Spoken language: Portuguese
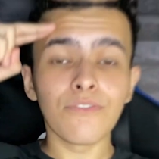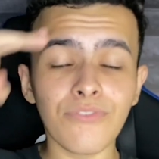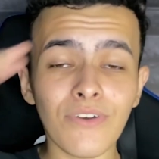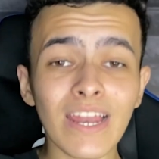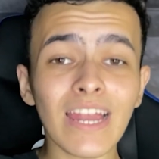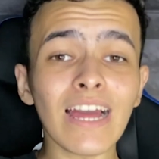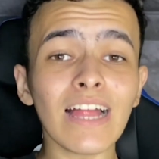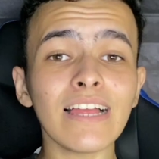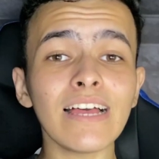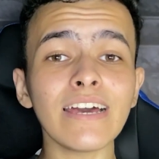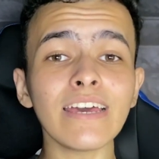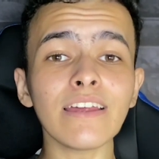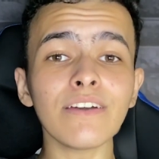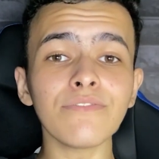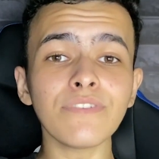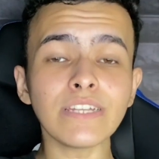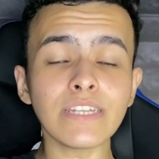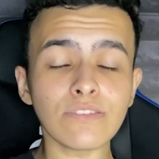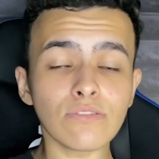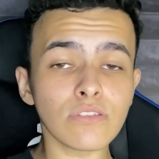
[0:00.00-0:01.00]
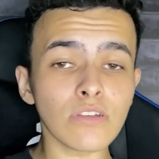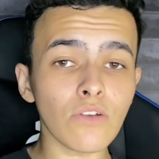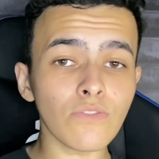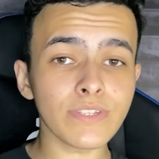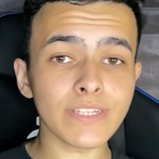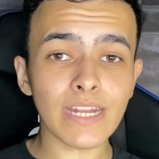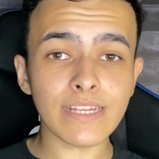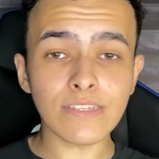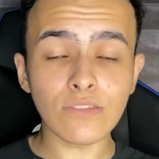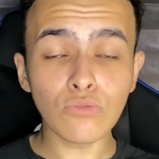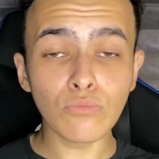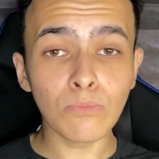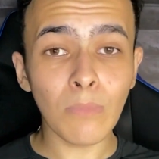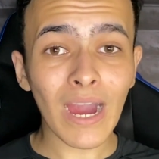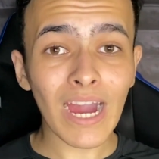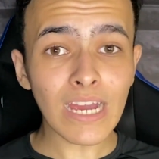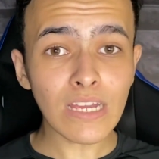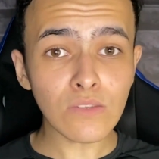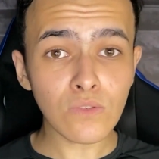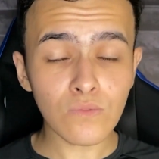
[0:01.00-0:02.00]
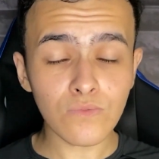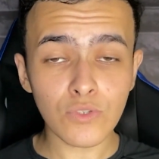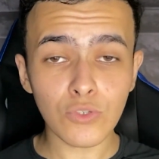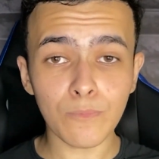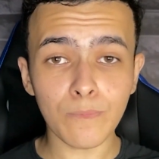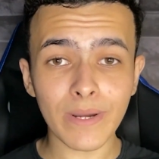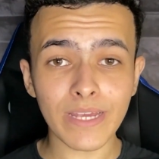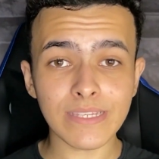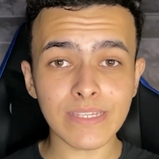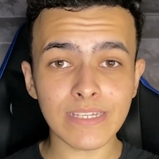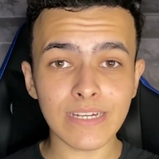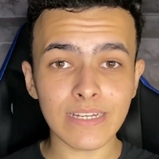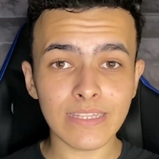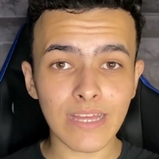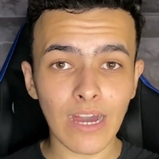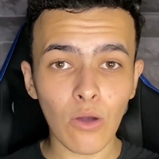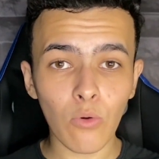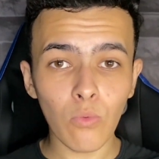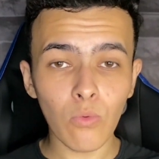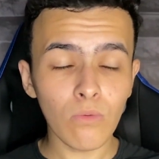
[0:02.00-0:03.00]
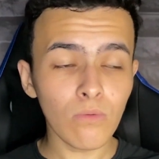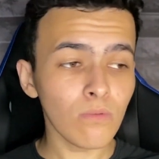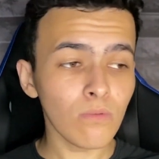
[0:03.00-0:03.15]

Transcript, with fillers: Fala galera, Vinícius Alves trazendo mais um vídeo para esse canal.